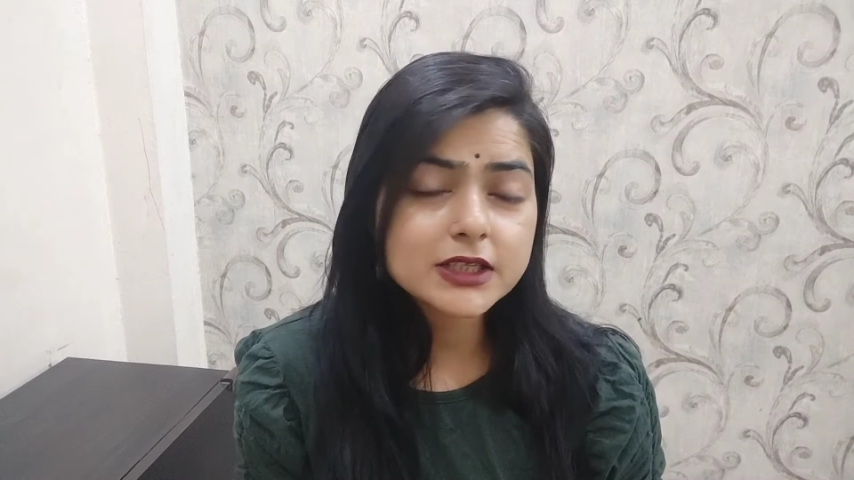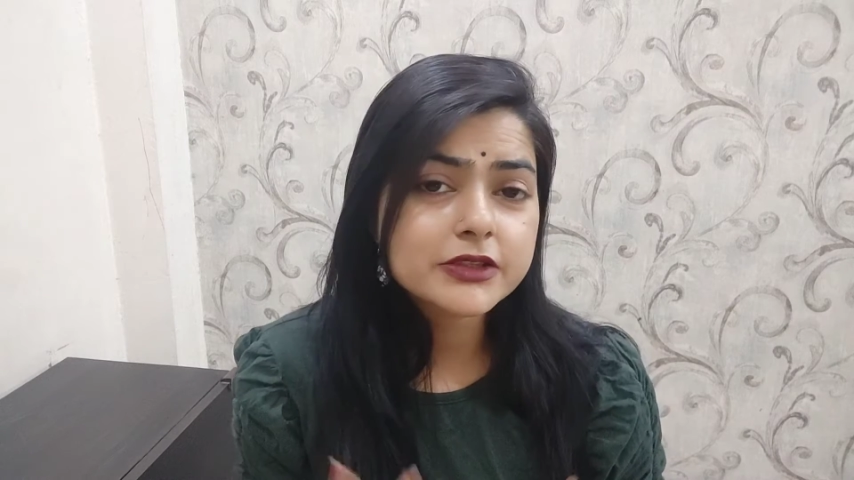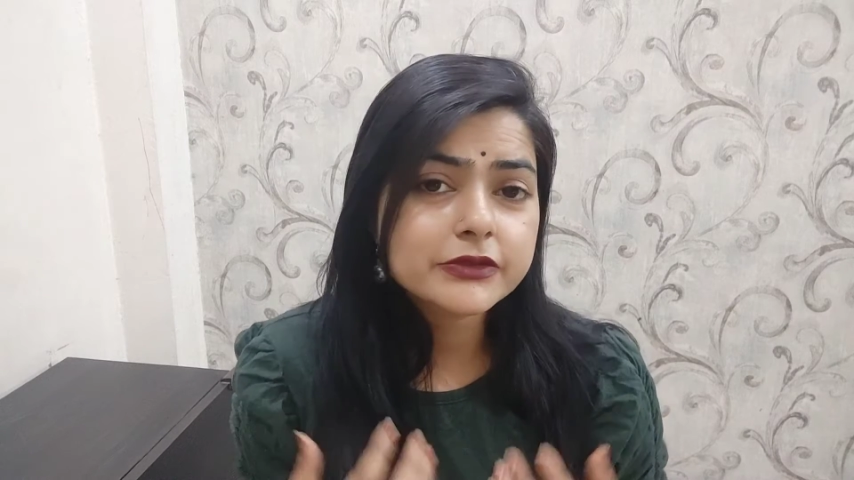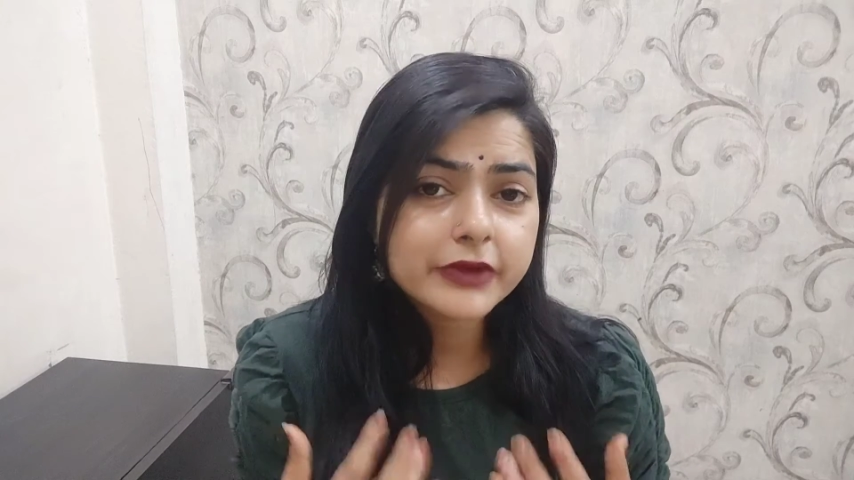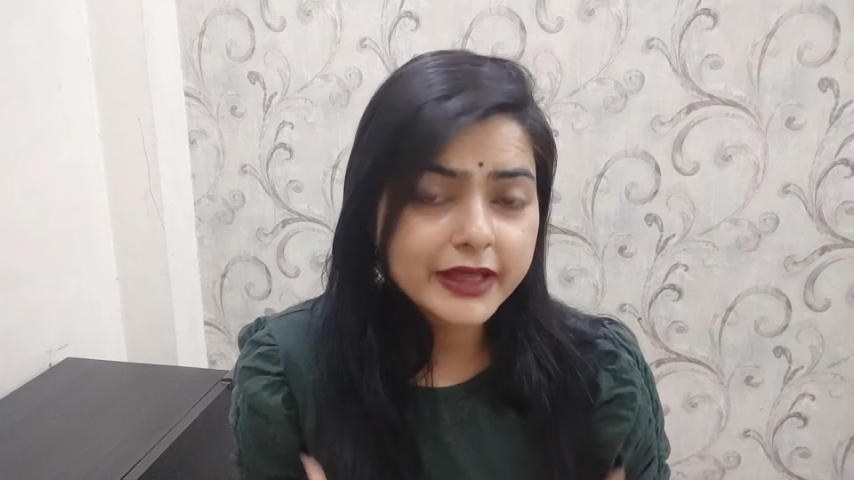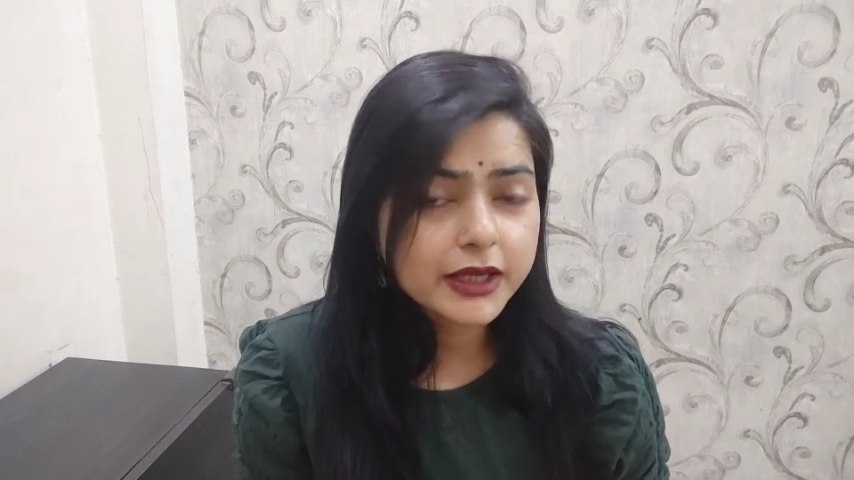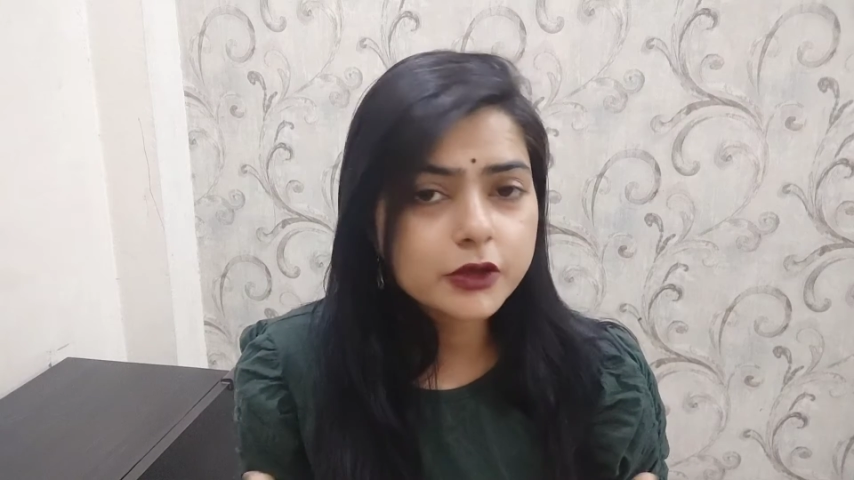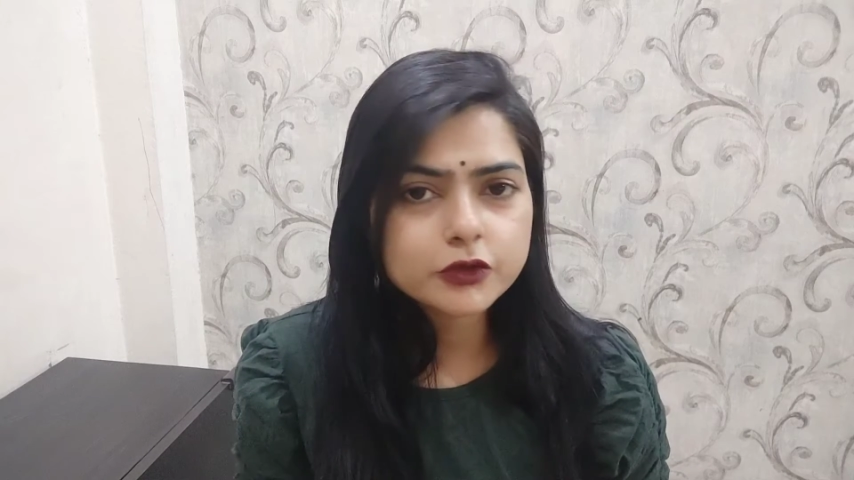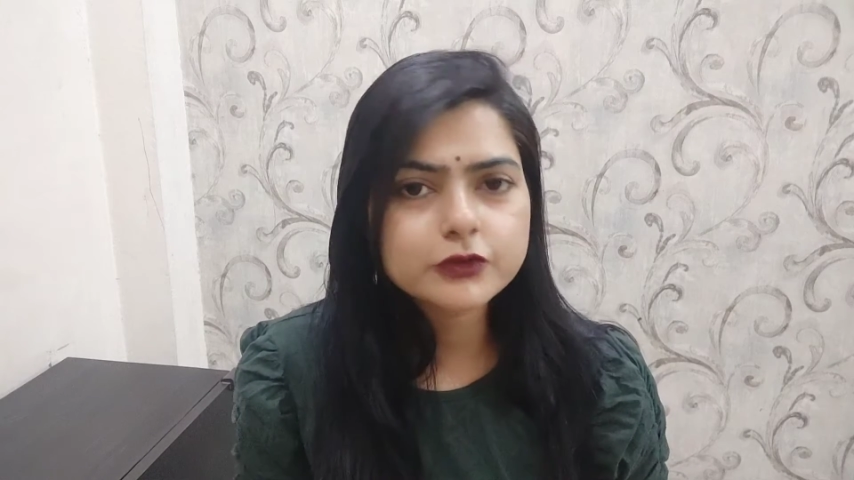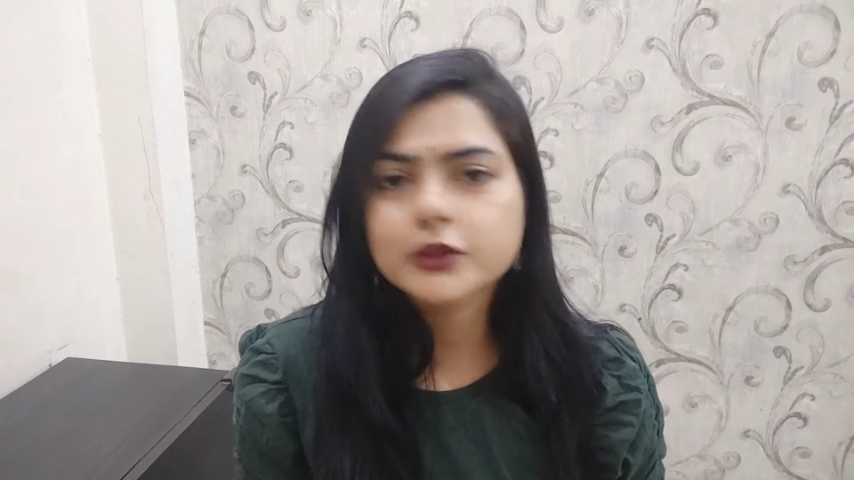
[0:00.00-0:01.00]
इज़ वेरी
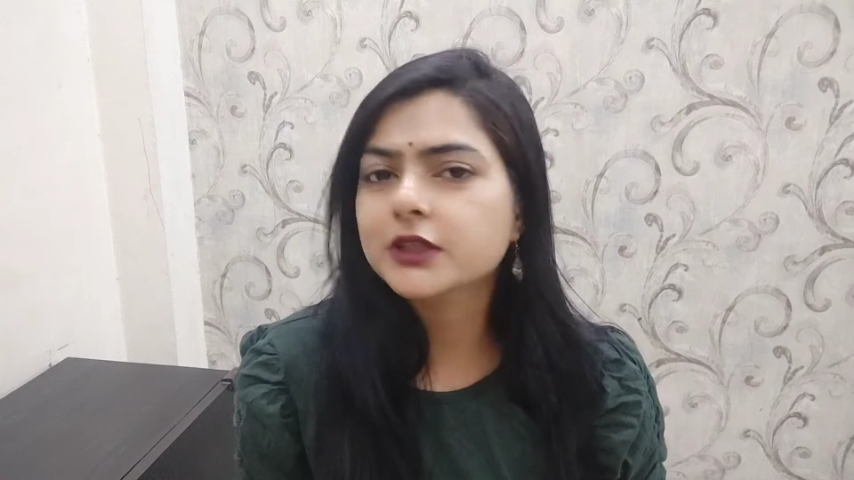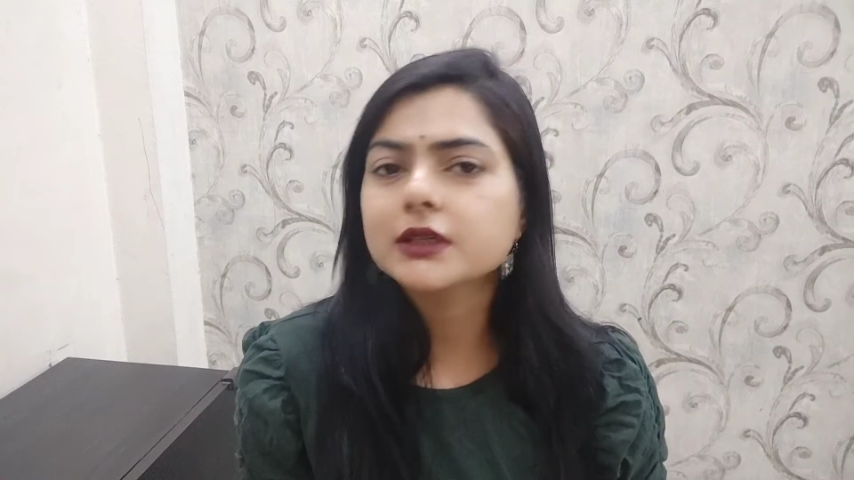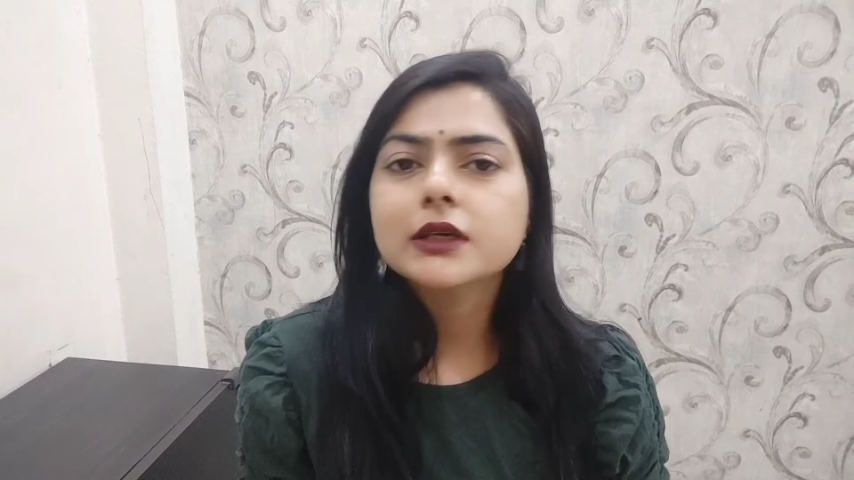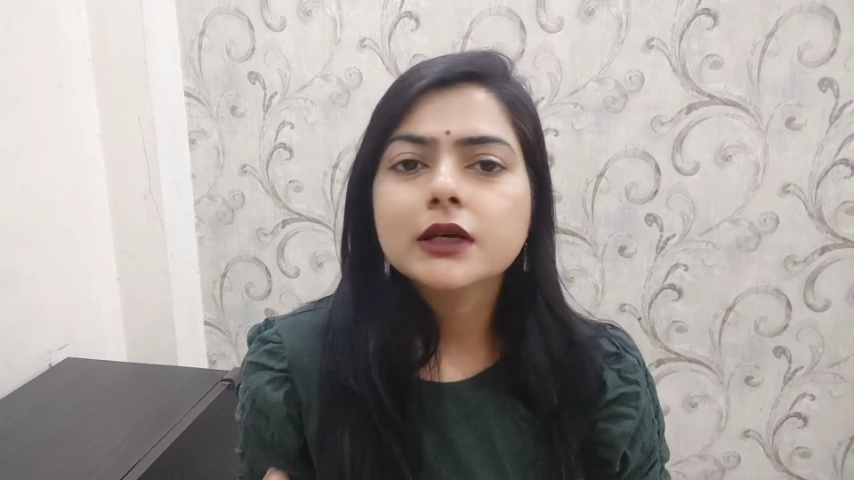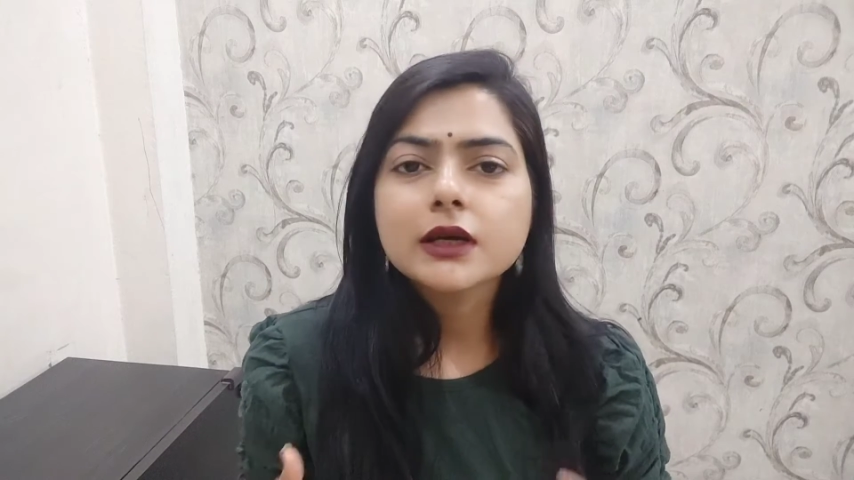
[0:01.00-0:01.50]
गुड फॉर द